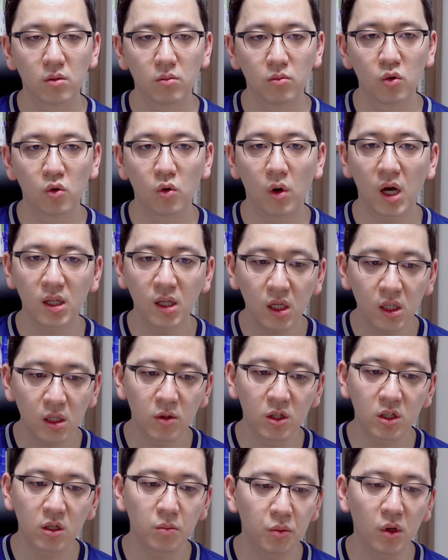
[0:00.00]
뭐
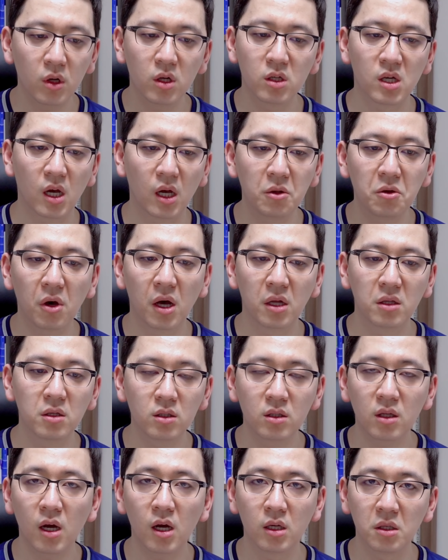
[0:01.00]
하나님의 특별한 자녀
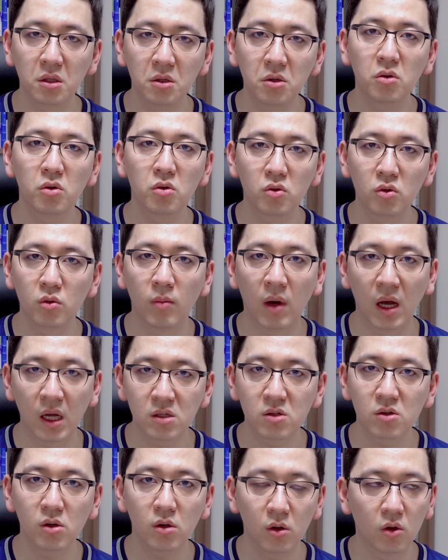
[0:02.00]
아들 딸 이런 것도
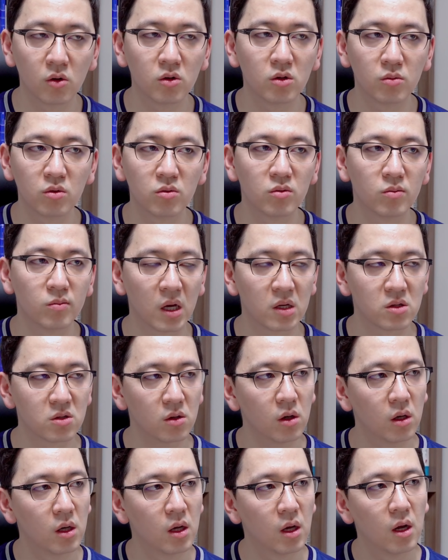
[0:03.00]
맞아 어느 부분 맞아
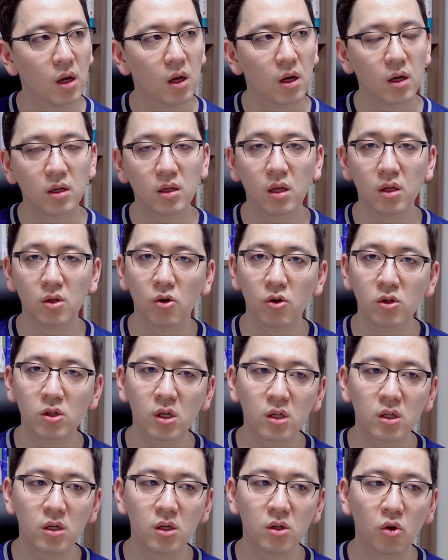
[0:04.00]
근데
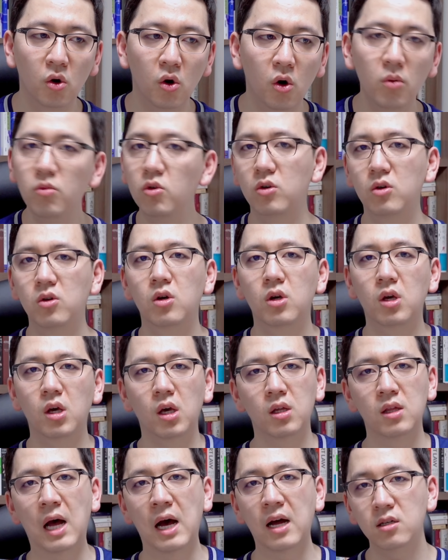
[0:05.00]
너네들이 너무
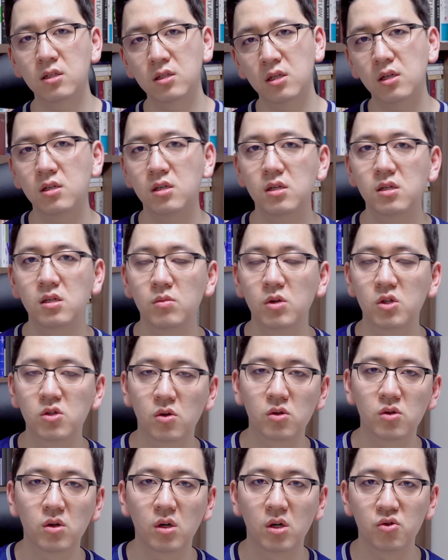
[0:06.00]
그렇게 나르시시즘에
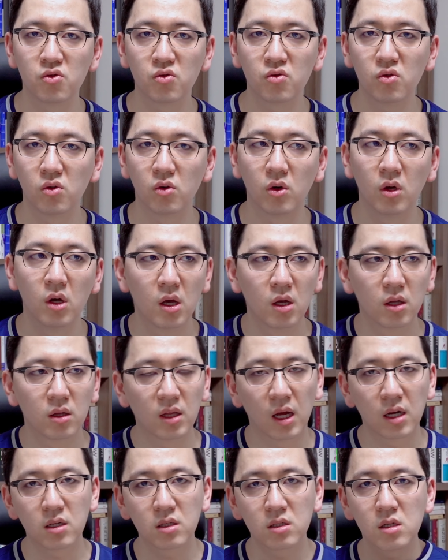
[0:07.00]
젖어가지고
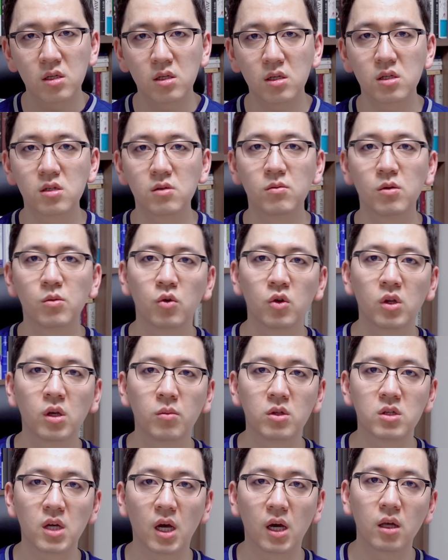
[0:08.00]
나르시시즘이
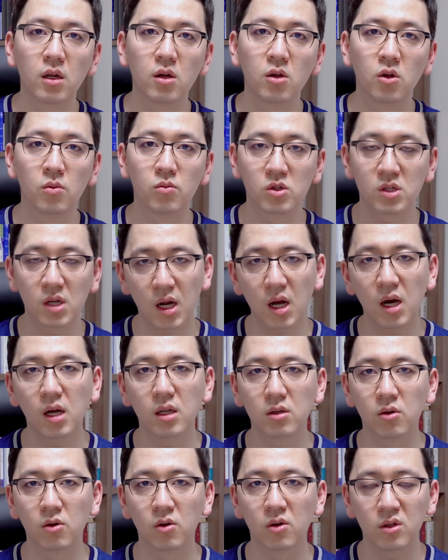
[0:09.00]
뭐냐면 자기를 너무
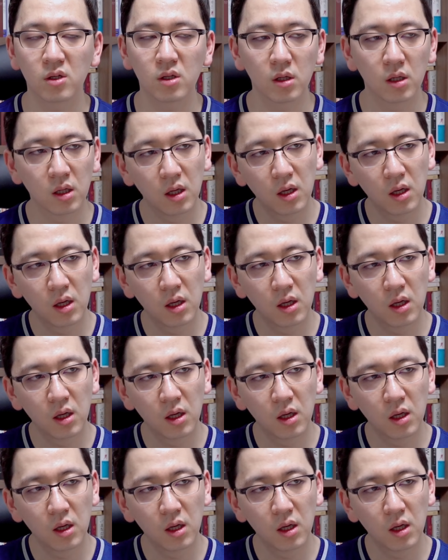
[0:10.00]
사랑하는 거거든